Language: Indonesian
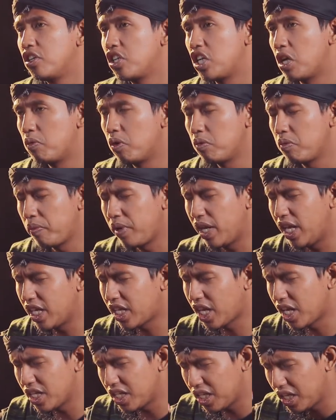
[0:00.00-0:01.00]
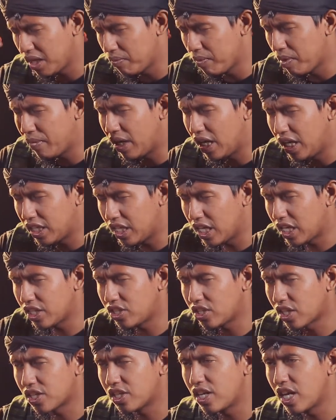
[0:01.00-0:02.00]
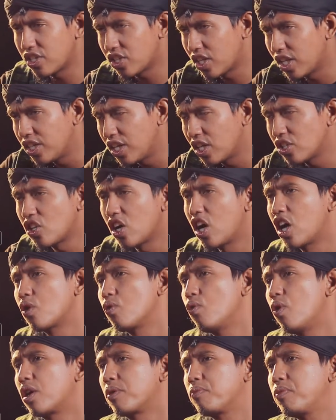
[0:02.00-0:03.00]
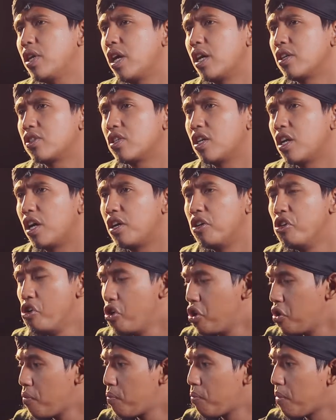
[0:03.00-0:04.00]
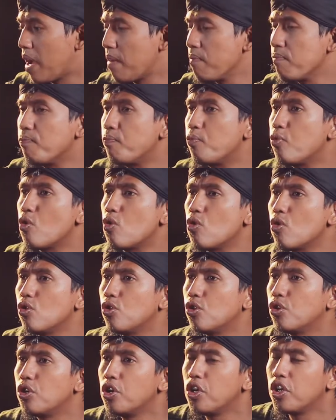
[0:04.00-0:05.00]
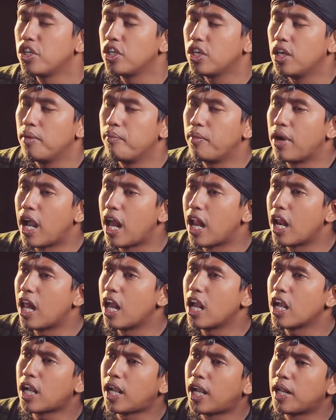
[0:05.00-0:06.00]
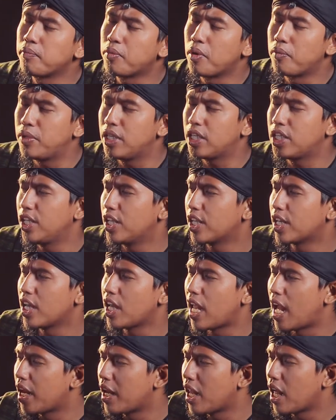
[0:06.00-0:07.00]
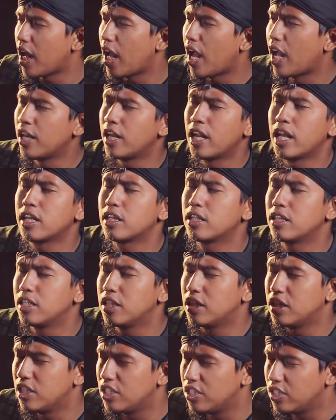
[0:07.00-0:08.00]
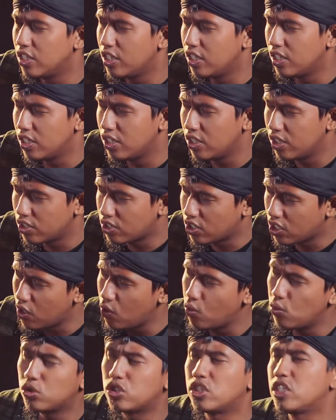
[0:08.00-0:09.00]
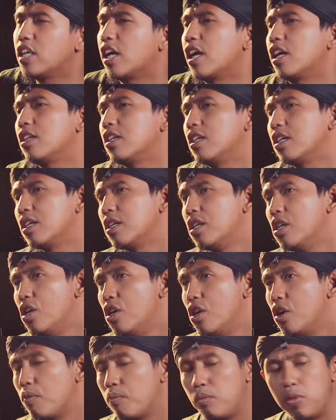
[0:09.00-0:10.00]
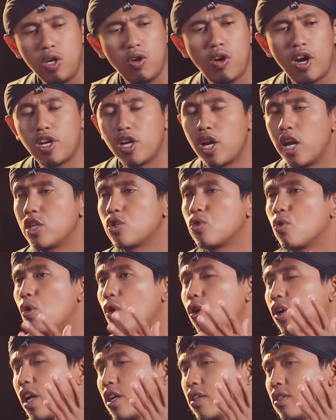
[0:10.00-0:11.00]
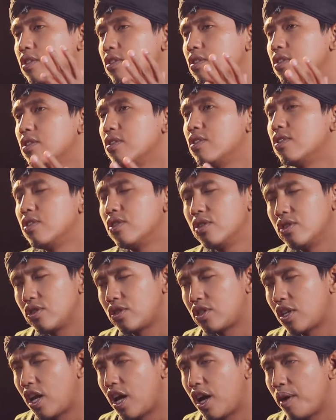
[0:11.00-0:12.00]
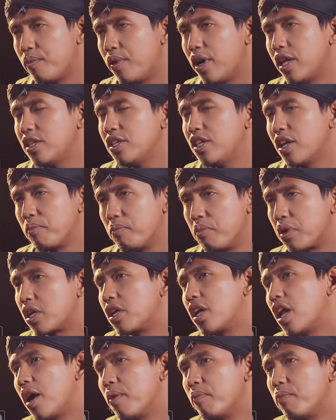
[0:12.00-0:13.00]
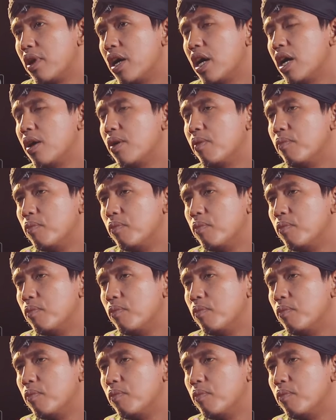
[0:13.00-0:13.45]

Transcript: namun memiliki memiliki kecerdasan yang sangat luar biasa mampu ya, mengalahkan pemikiran anak-anak seusianya beliau adalah seorang sahabat yang bernama